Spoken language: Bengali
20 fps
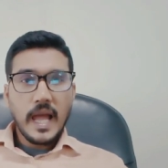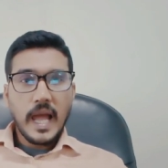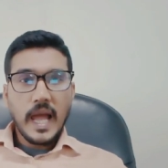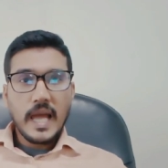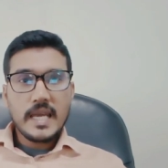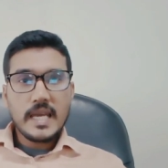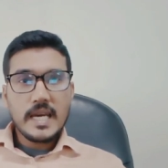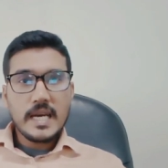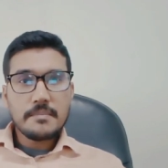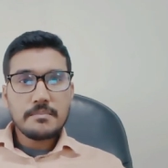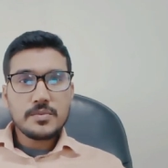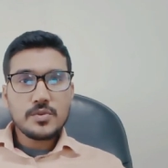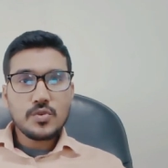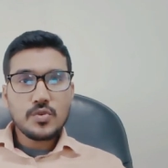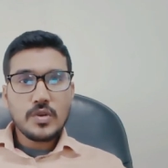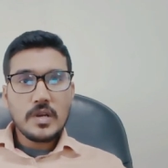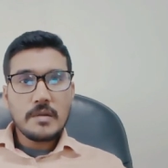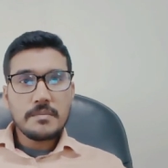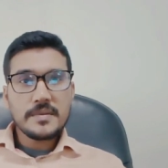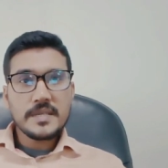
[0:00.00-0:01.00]
আই হ্যাভ
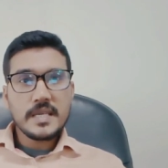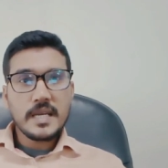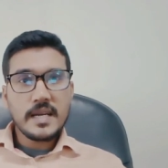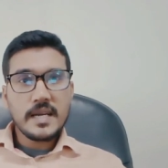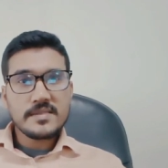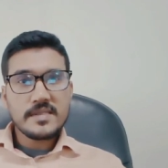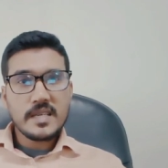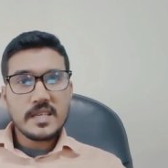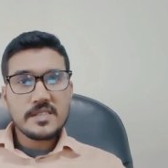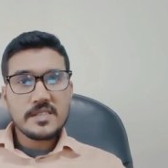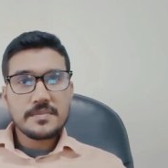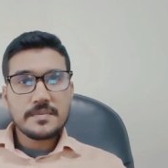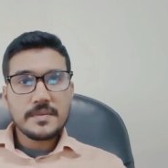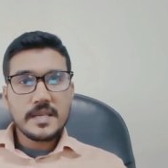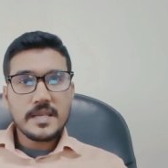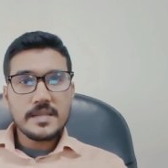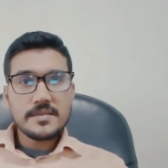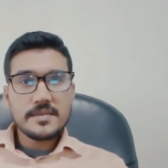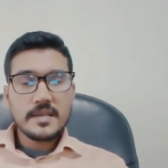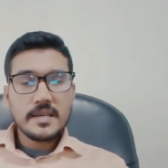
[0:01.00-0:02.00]
টুয়েলভ ইয়ার্স
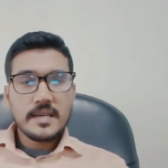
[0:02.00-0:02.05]
এক্সপিরিয়েন্স